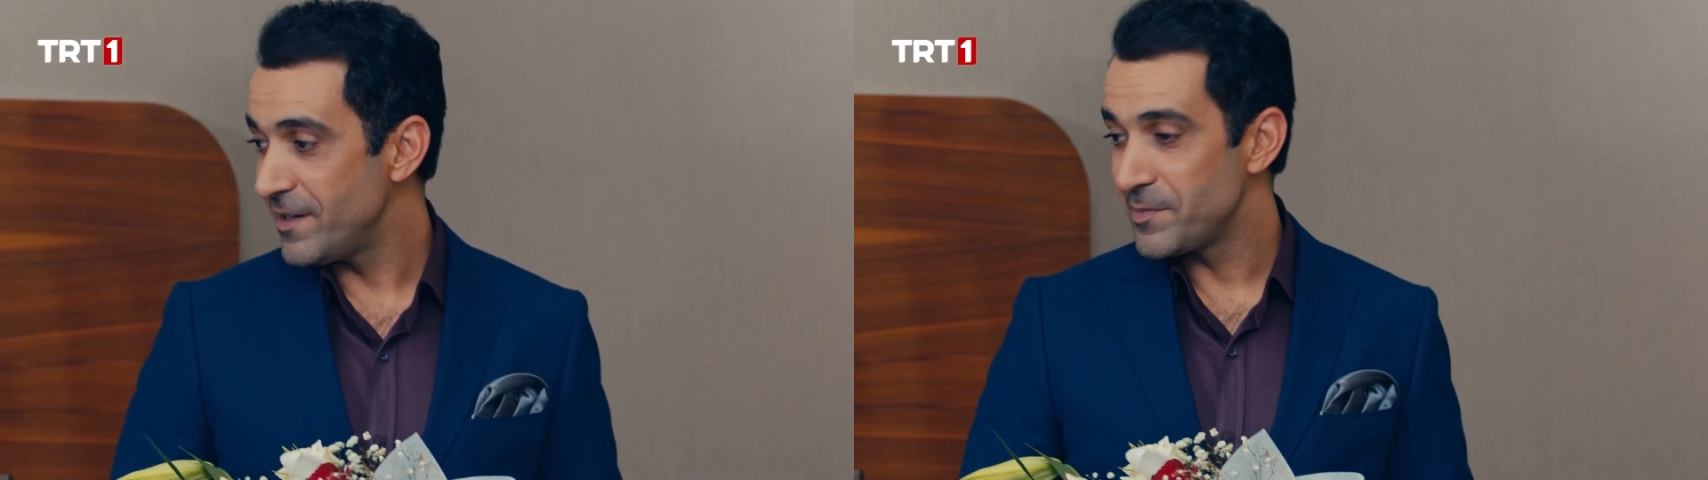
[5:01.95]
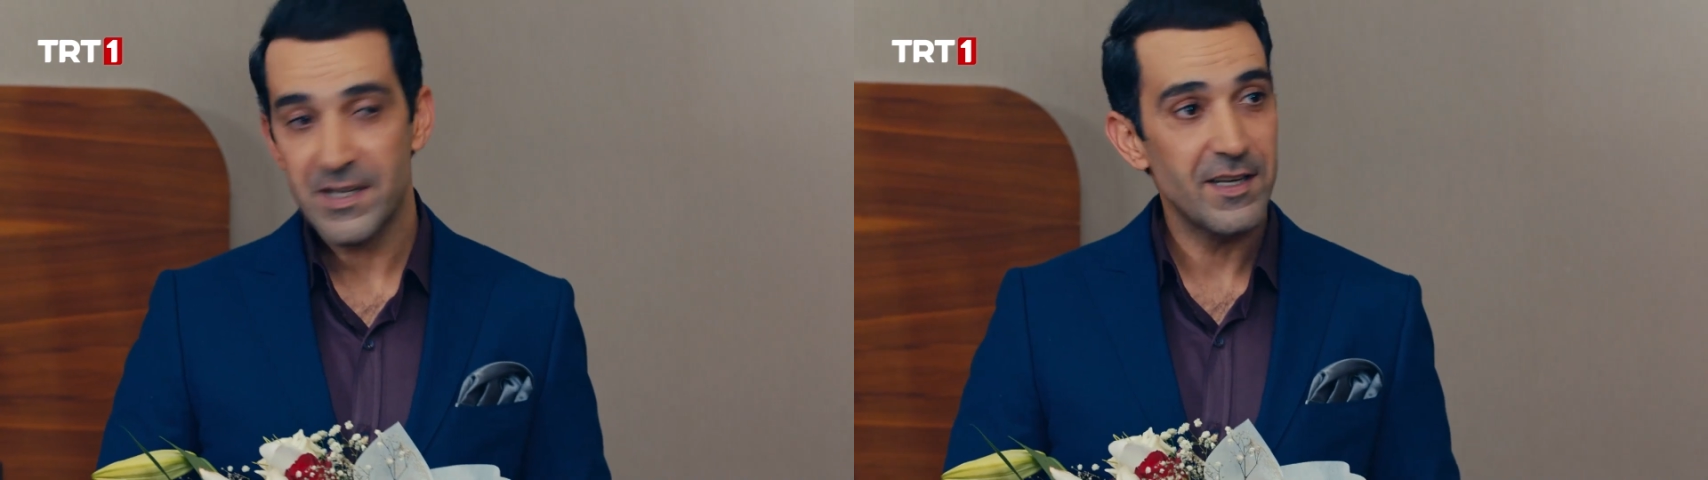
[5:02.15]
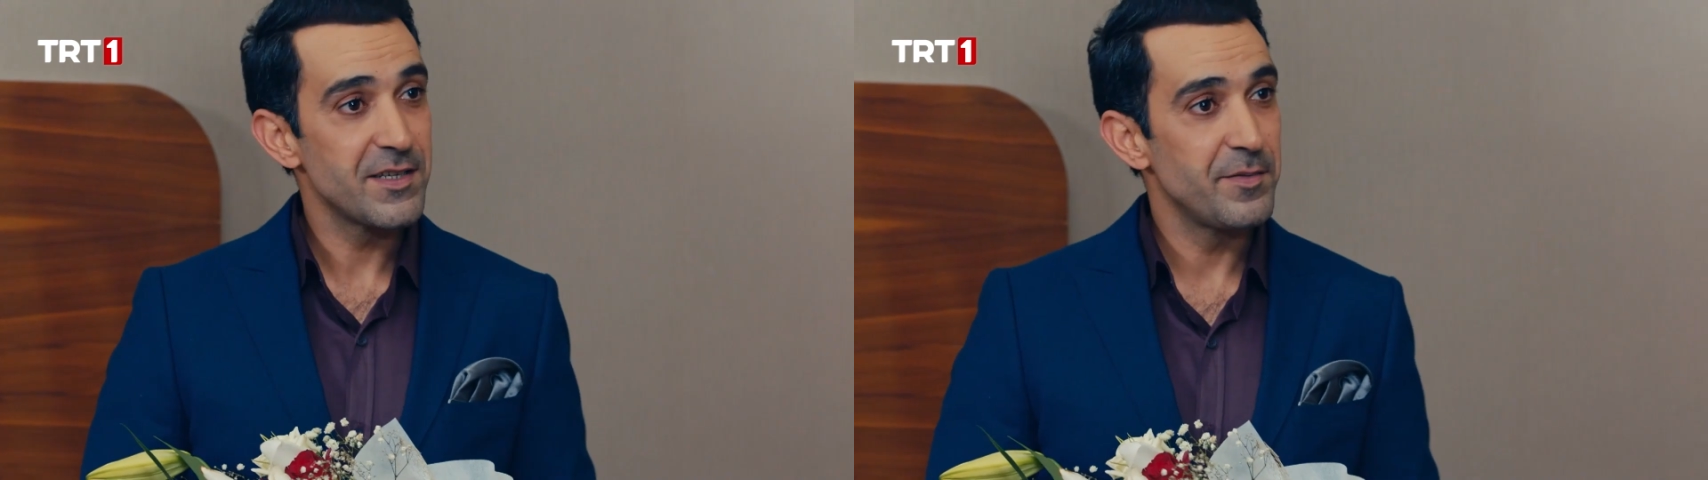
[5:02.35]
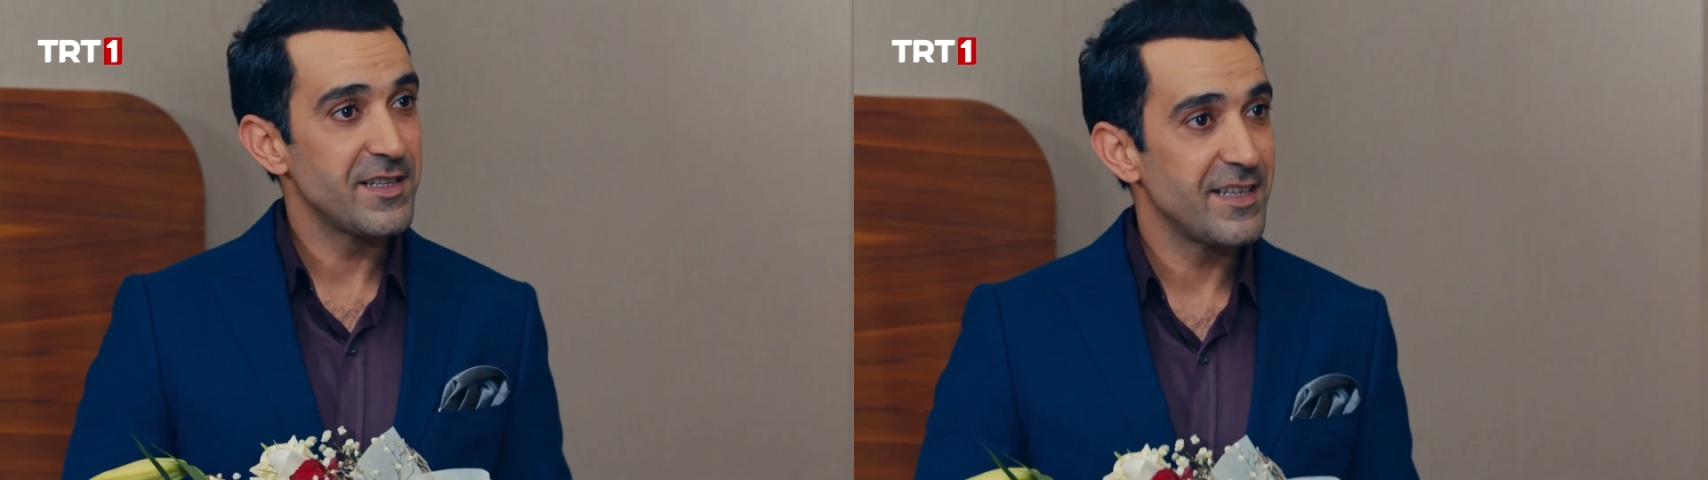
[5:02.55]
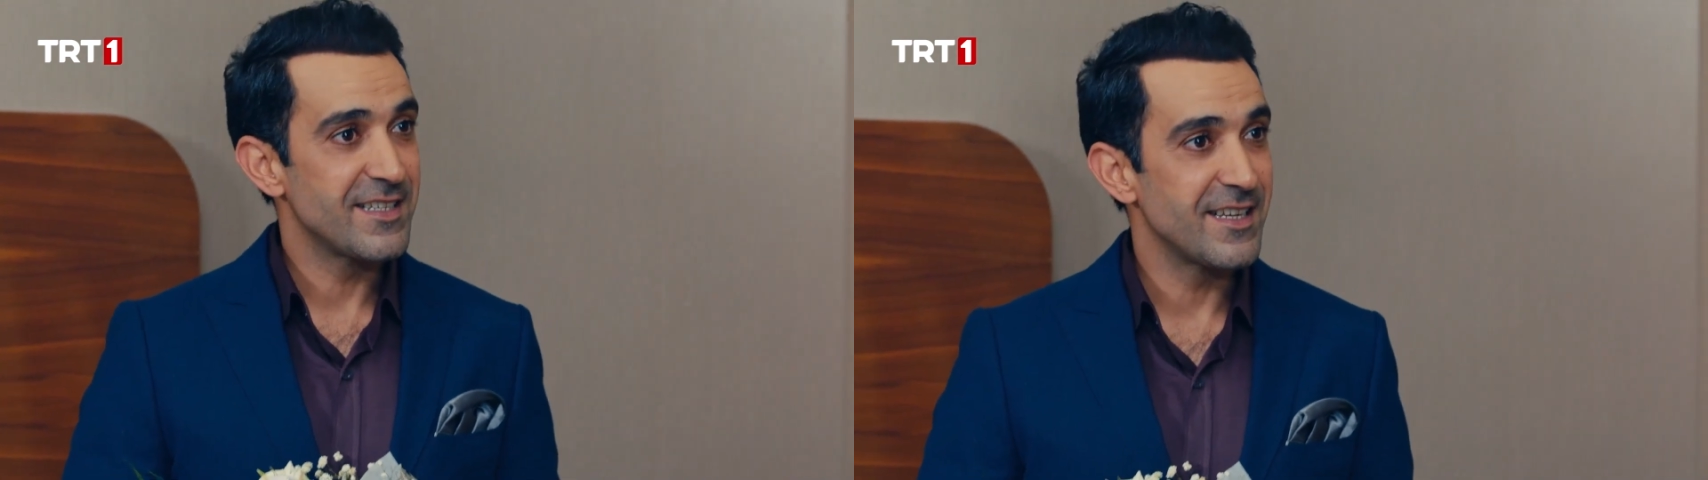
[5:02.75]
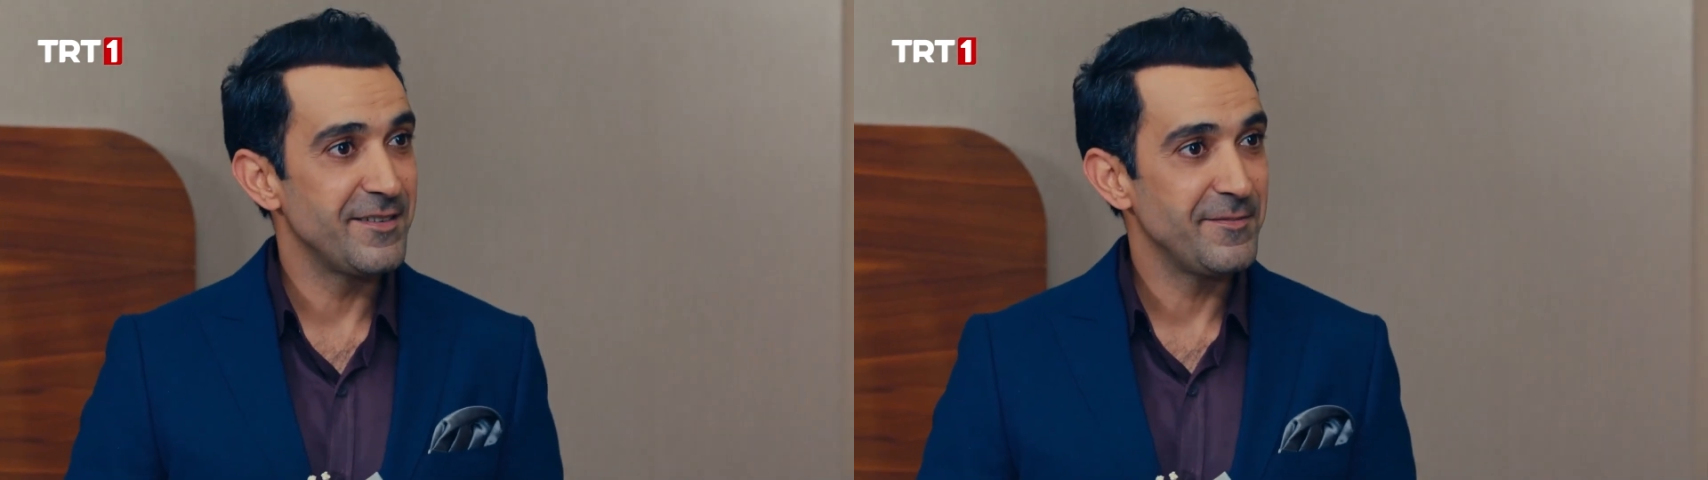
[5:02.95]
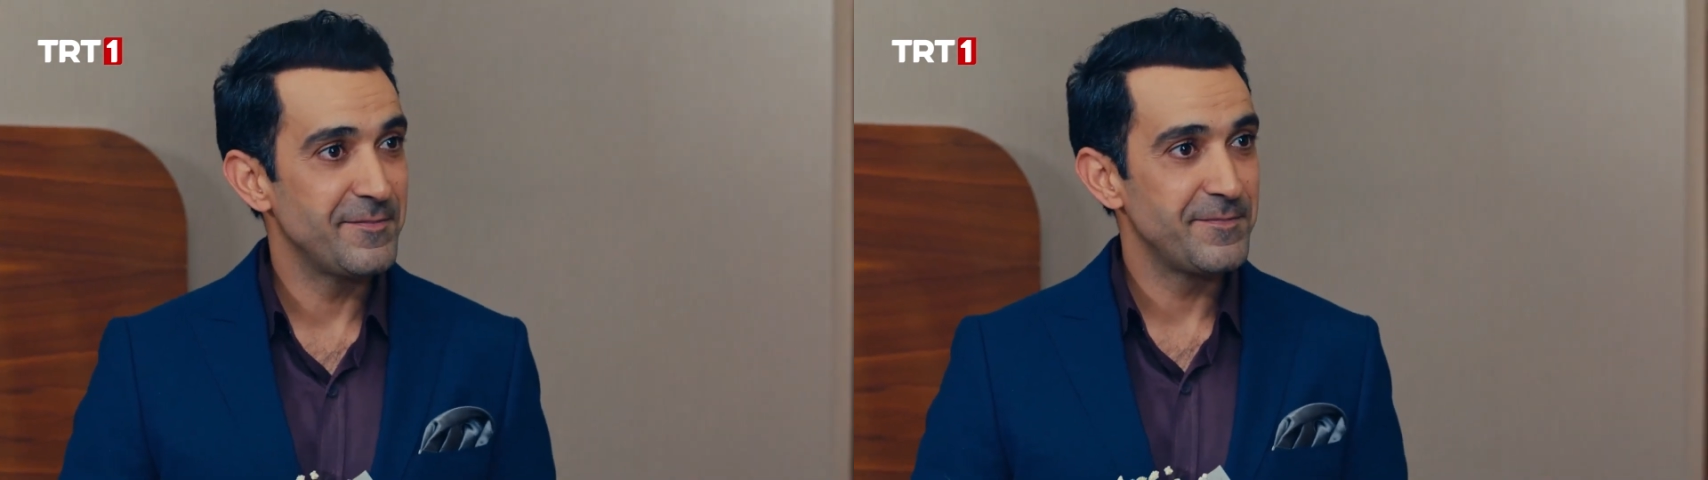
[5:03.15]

hepsi Asibe teyzenin.